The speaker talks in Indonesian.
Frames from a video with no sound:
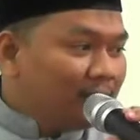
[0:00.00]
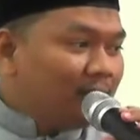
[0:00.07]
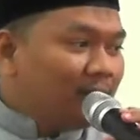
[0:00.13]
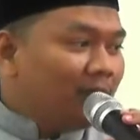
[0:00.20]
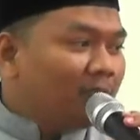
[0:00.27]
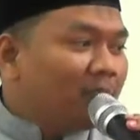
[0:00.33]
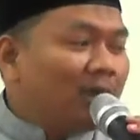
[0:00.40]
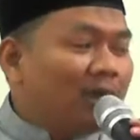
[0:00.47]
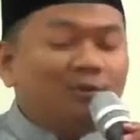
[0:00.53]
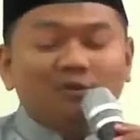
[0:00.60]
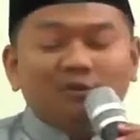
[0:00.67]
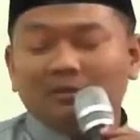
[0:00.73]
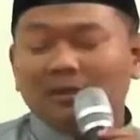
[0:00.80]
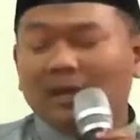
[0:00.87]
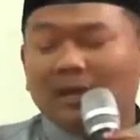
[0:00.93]
Yang
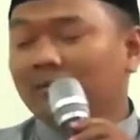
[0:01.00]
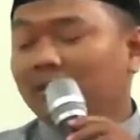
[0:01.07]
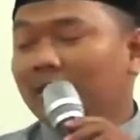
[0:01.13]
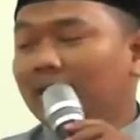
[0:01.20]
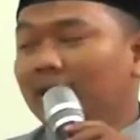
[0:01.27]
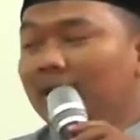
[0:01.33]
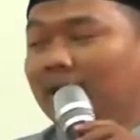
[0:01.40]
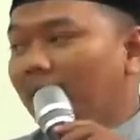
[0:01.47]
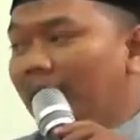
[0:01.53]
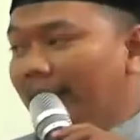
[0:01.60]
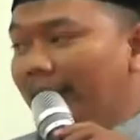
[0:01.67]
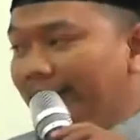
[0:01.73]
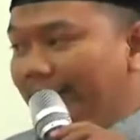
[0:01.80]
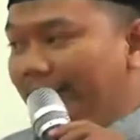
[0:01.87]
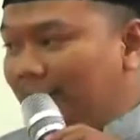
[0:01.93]
bagus sering-sering
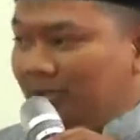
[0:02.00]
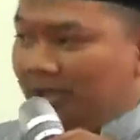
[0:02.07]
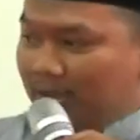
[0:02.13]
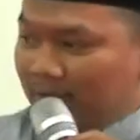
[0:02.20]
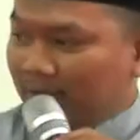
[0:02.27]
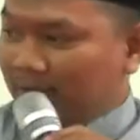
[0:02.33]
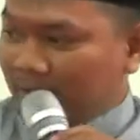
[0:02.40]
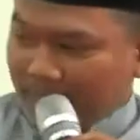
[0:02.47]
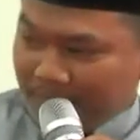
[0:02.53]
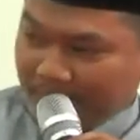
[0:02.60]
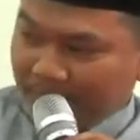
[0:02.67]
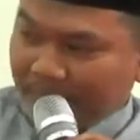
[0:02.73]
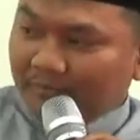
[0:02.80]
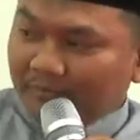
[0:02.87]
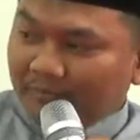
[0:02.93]
doa, kan begitu.
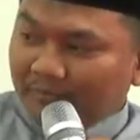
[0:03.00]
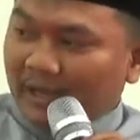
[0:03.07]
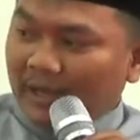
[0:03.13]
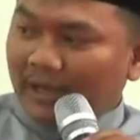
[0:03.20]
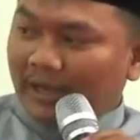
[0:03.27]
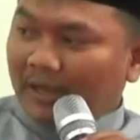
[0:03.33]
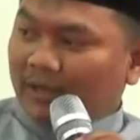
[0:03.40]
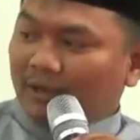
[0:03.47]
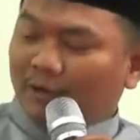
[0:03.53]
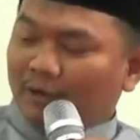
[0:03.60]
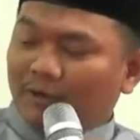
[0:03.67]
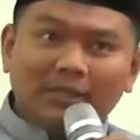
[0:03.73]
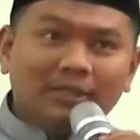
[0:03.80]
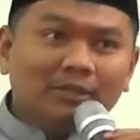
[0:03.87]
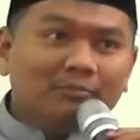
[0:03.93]
Malah kan
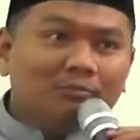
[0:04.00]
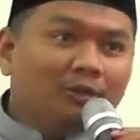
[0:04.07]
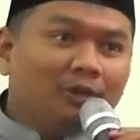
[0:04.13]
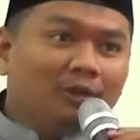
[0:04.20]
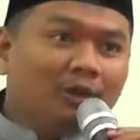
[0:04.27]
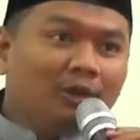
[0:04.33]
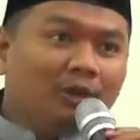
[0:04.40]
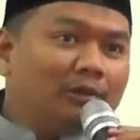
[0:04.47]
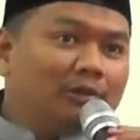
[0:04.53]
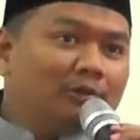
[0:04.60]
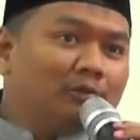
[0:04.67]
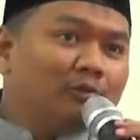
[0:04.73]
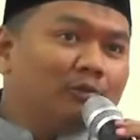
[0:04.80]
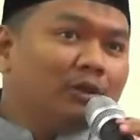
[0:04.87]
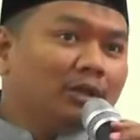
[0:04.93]
kalau kita punya orang
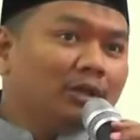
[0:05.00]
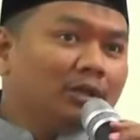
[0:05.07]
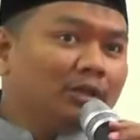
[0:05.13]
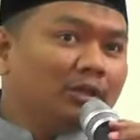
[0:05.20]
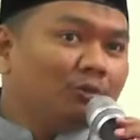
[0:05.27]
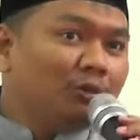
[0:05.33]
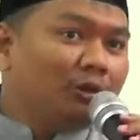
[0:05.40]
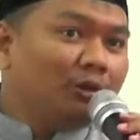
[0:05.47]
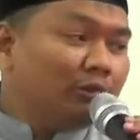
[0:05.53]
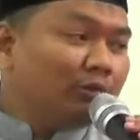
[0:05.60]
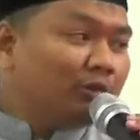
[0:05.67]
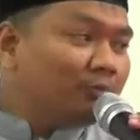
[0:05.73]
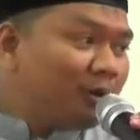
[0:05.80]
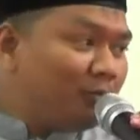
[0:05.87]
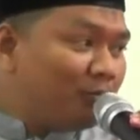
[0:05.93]
tua, kita punya orang
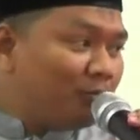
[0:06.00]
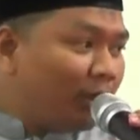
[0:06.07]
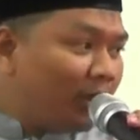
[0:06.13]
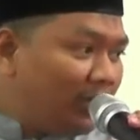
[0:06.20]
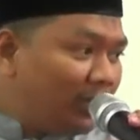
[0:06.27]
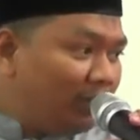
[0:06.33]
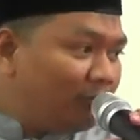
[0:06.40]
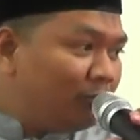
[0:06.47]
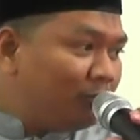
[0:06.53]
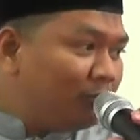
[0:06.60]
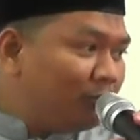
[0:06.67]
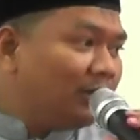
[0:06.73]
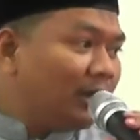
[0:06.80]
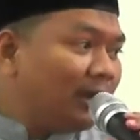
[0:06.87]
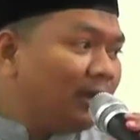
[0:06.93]
tua perempuan nih ibu
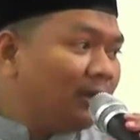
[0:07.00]
kita